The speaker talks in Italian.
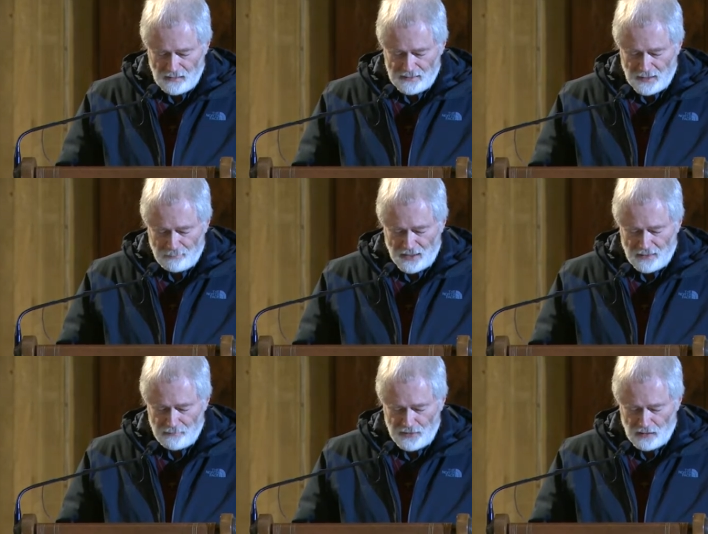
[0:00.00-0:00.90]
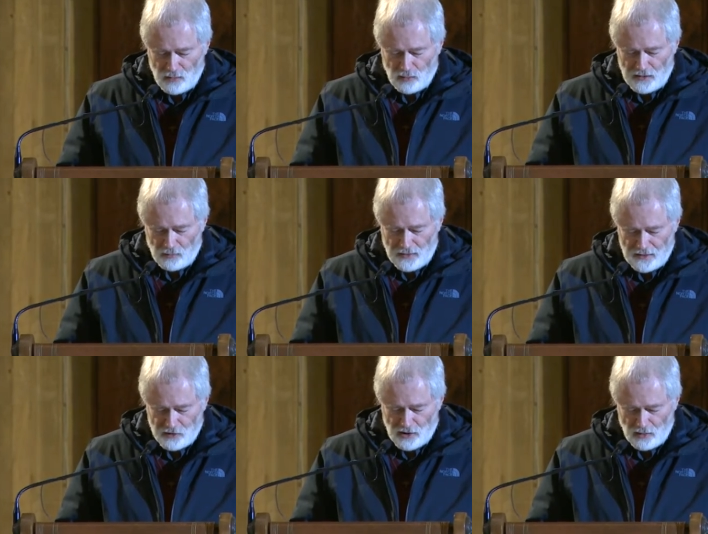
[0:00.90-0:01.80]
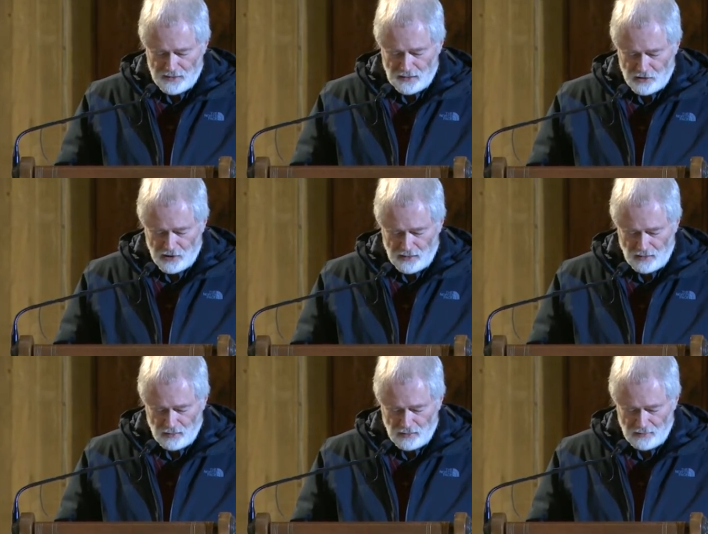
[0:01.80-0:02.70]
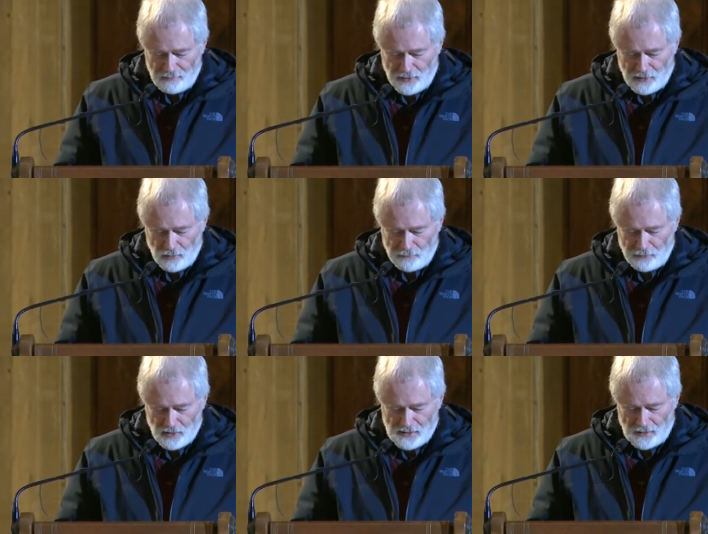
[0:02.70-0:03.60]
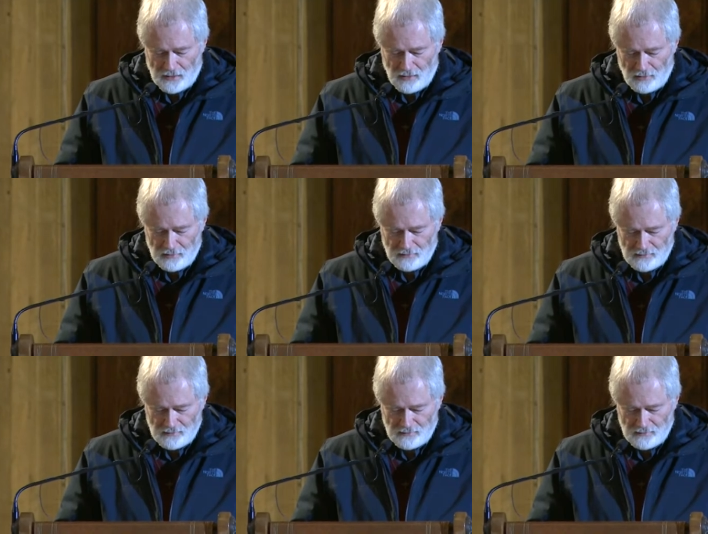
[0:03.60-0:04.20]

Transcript: Gli apparve allora un angelo dal cielo per confortarlo.